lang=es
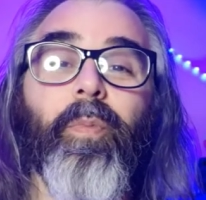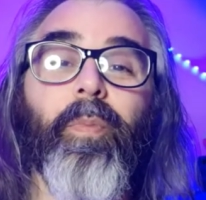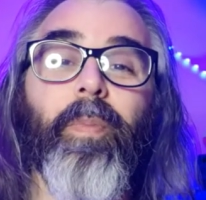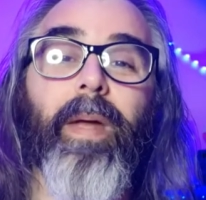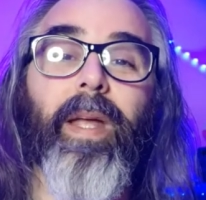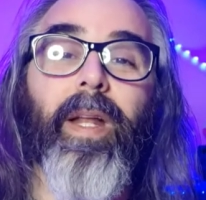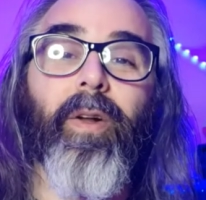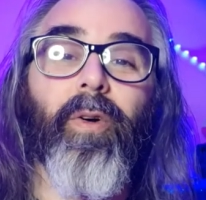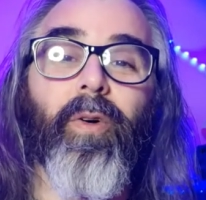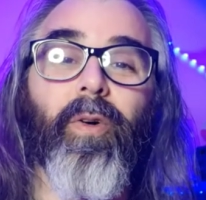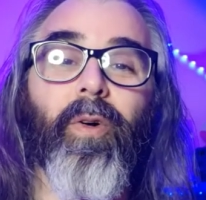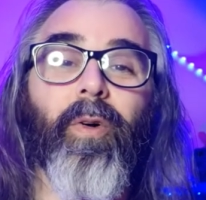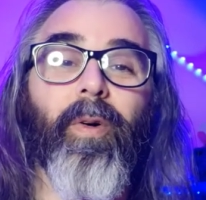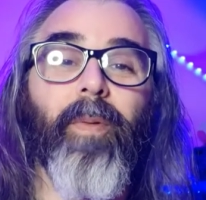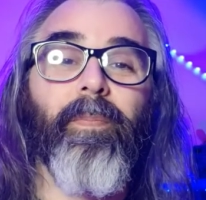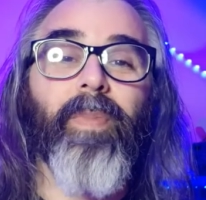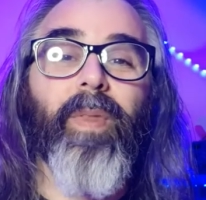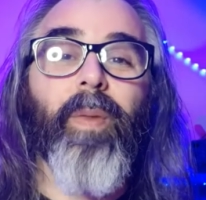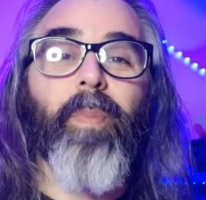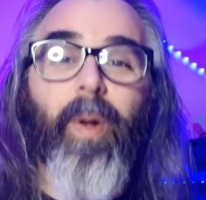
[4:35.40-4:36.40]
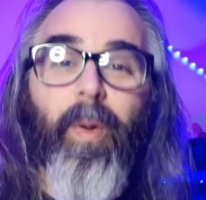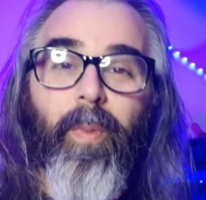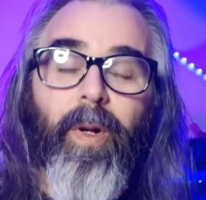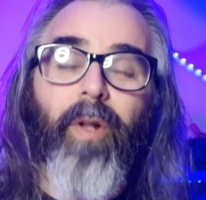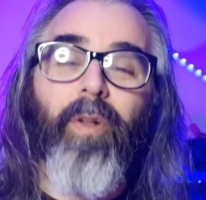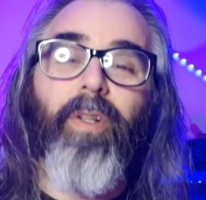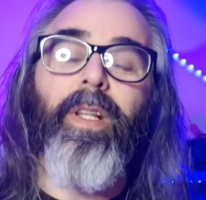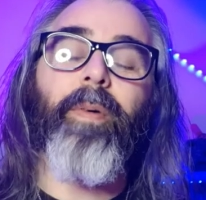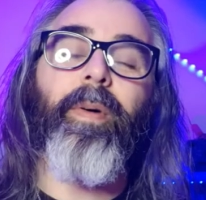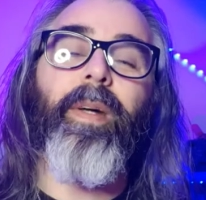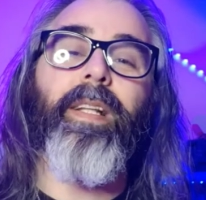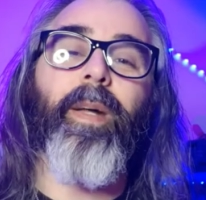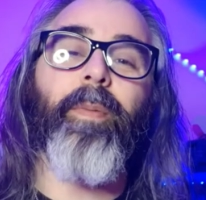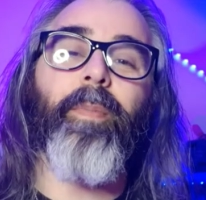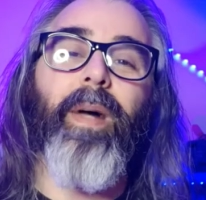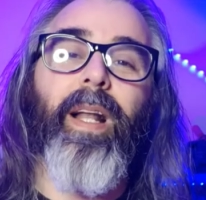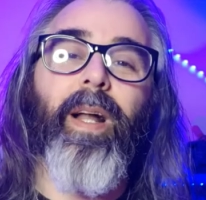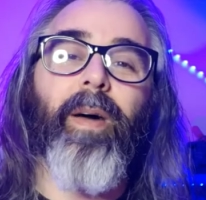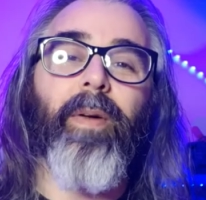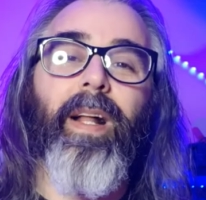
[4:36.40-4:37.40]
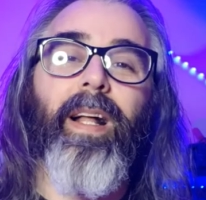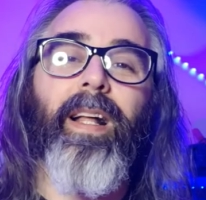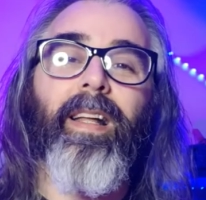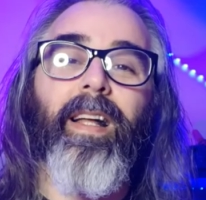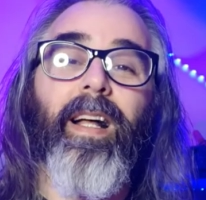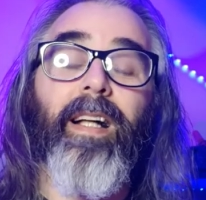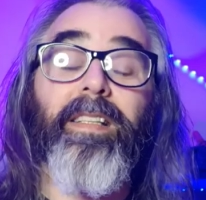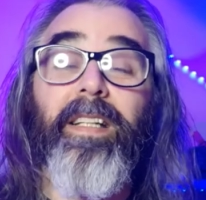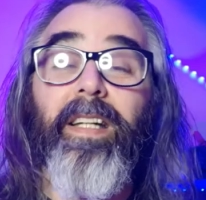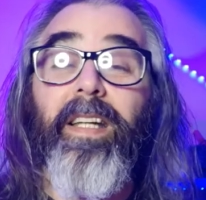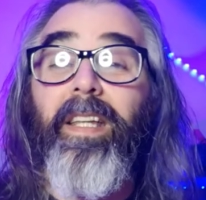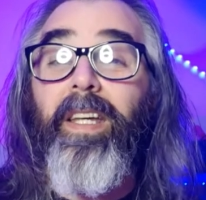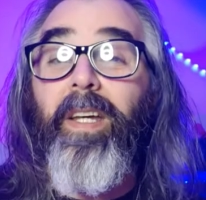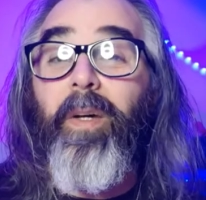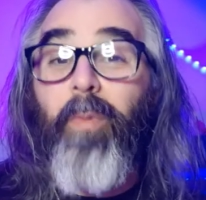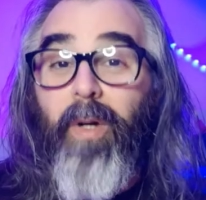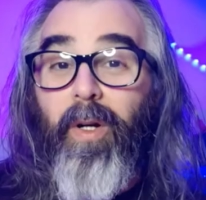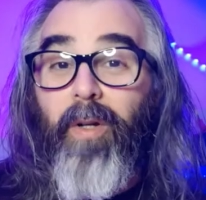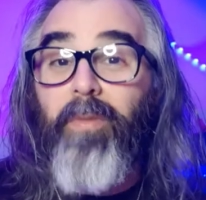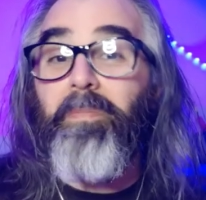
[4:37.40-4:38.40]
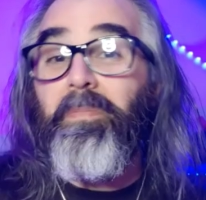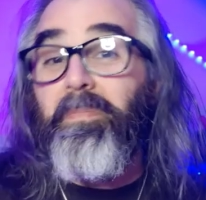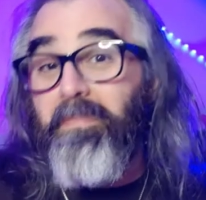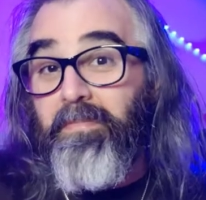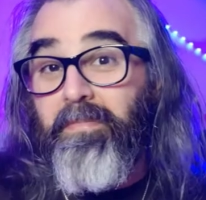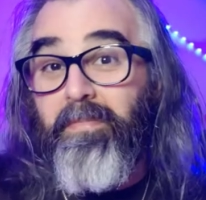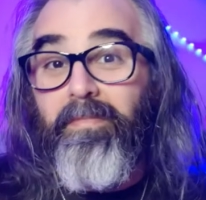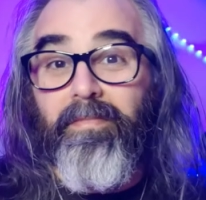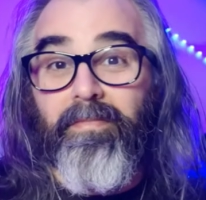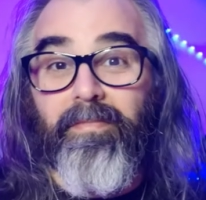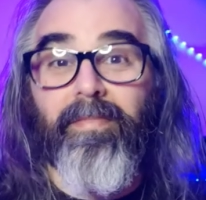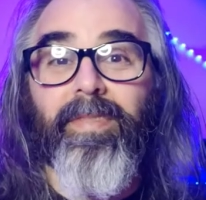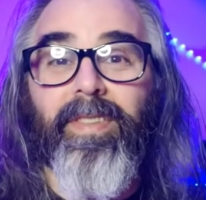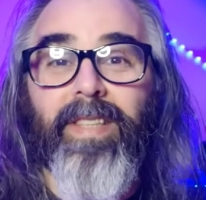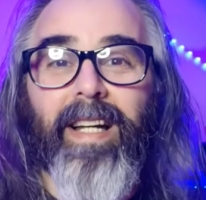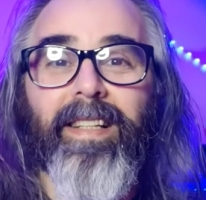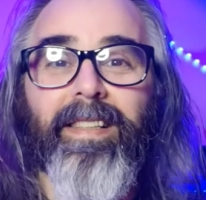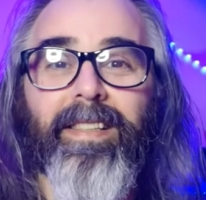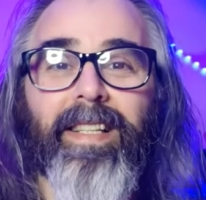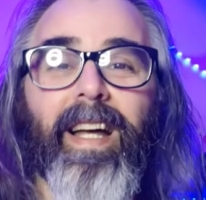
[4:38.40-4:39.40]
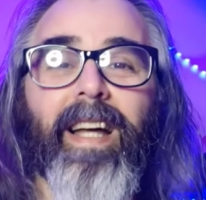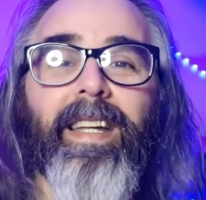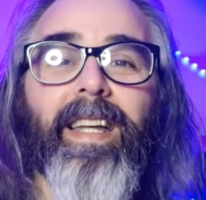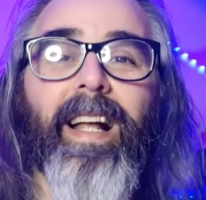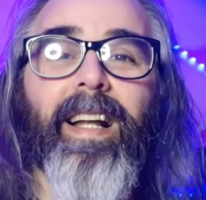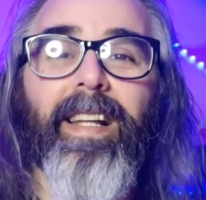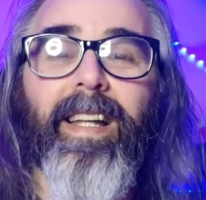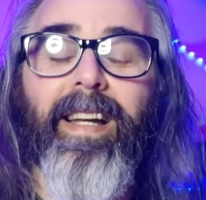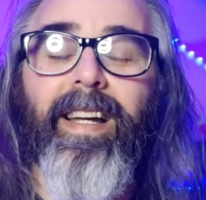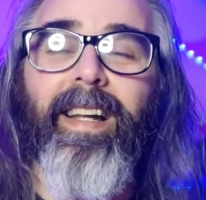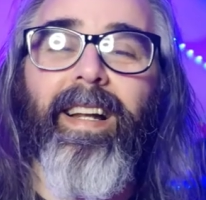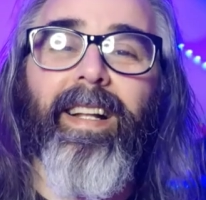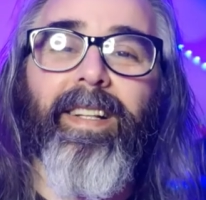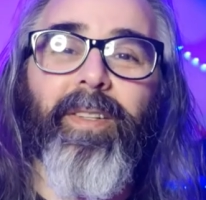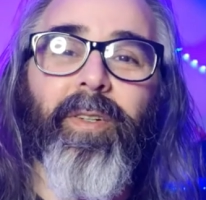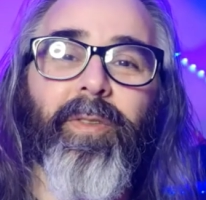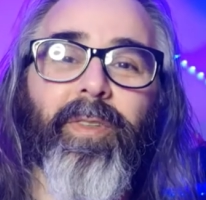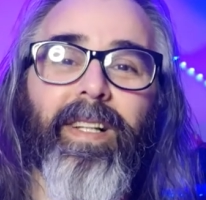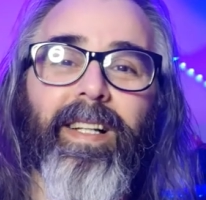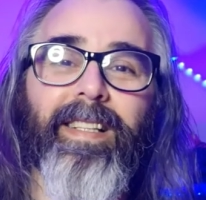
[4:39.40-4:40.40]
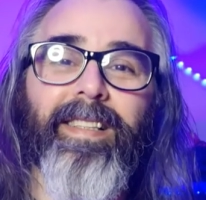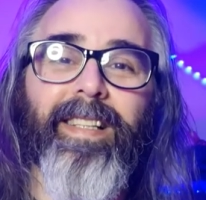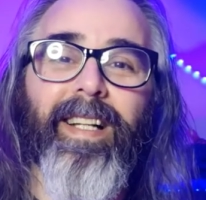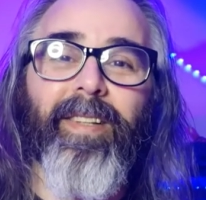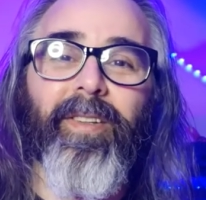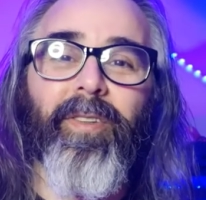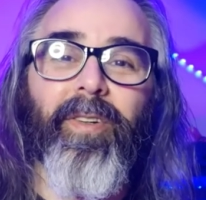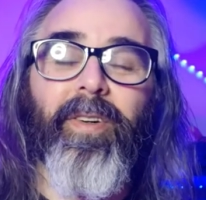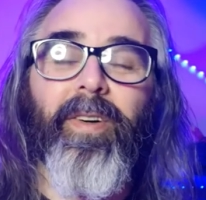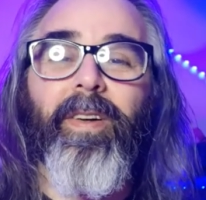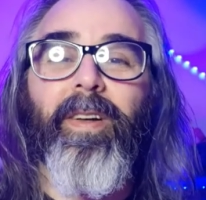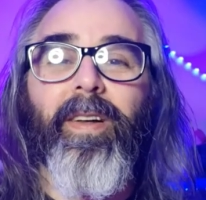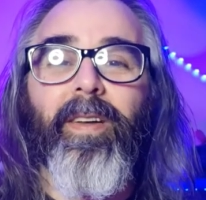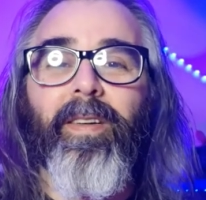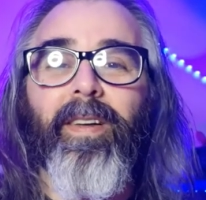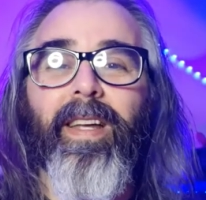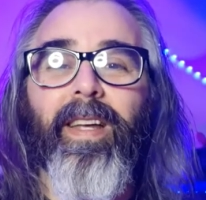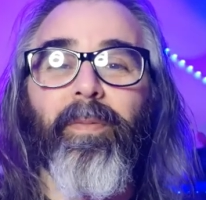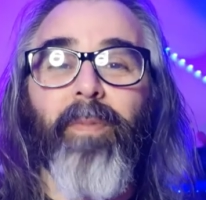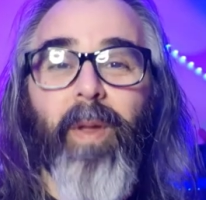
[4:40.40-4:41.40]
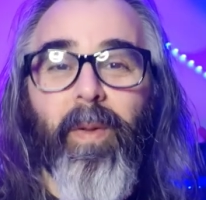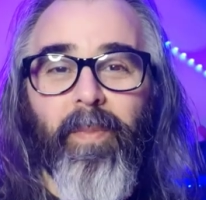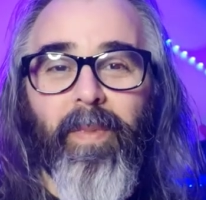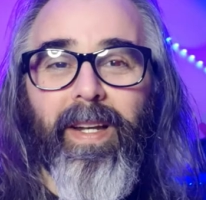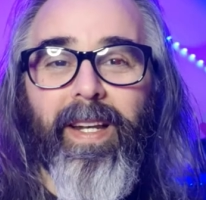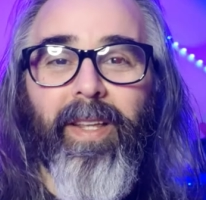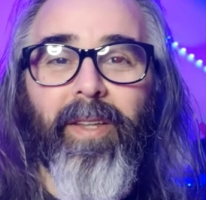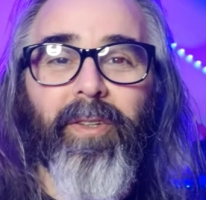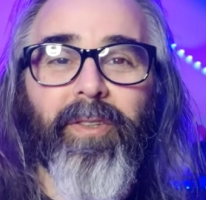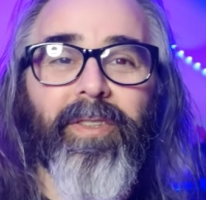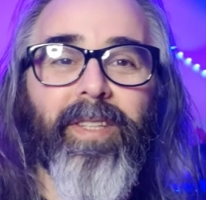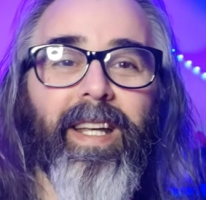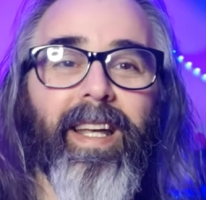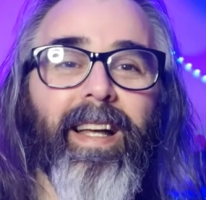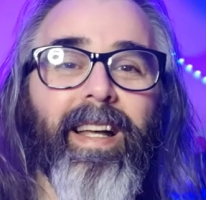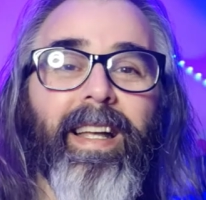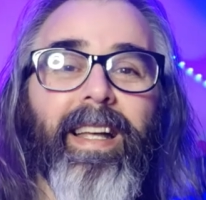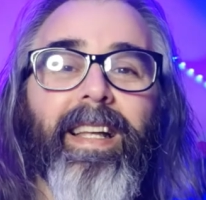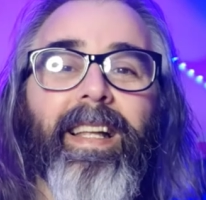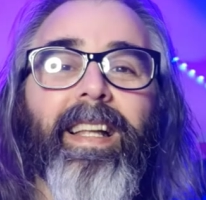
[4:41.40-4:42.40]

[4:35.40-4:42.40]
pero, bueno, estaba esta palabra. Así que dije, bueno, ya, hay alguien que la está utilizando, bienvenido sea.